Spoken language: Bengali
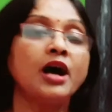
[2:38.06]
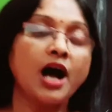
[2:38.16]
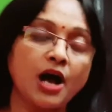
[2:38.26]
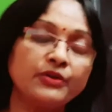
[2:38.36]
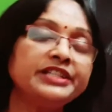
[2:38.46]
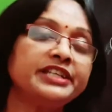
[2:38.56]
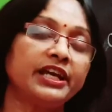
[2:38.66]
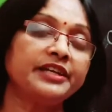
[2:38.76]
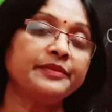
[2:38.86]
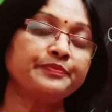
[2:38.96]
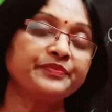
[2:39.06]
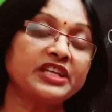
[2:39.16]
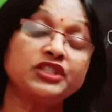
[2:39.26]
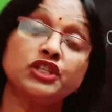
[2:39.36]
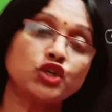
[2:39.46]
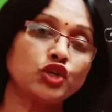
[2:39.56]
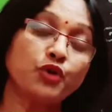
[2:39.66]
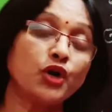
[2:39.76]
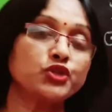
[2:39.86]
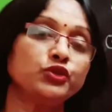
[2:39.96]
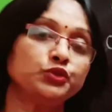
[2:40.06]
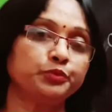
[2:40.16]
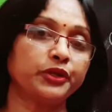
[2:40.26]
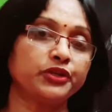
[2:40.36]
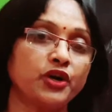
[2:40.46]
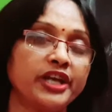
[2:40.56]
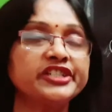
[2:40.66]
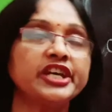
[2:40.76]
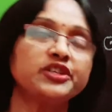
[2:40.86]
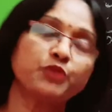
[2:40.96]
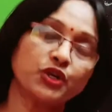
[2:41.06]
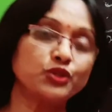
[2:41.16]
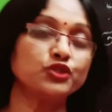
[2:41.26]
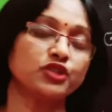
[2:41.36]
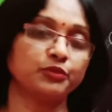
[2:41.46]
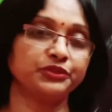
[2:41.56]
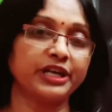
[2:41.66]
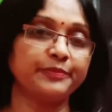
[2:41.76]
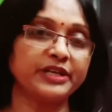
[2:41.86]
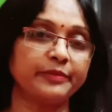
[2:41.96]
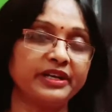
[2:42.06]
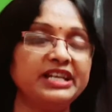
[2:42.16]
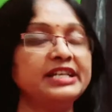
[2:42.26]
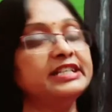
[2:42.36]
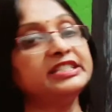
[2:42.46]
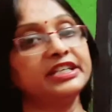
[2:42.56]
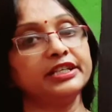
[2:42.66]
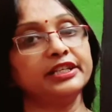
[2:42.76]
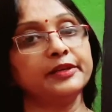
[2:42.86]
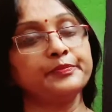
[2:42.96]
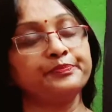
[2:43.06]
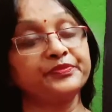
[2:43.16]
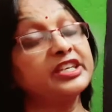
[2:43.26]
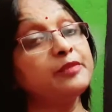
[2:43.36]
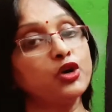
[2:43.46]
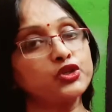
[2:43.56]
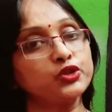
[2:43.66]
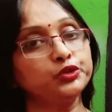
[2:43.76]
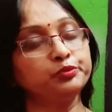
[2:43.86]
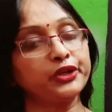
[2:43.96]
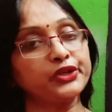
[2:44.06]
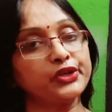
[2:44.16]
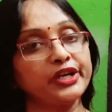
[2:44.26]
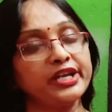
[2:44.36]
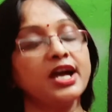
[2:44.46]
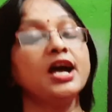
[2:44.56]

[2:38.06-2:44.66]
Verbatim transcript: হাওড়া জেলায় যে সকল ফসল উৎপন্ন হয় সেই ফসল সম্বন্ধে আমরা এবার জেনে নিই কী ফসল উৎপন্ন হয়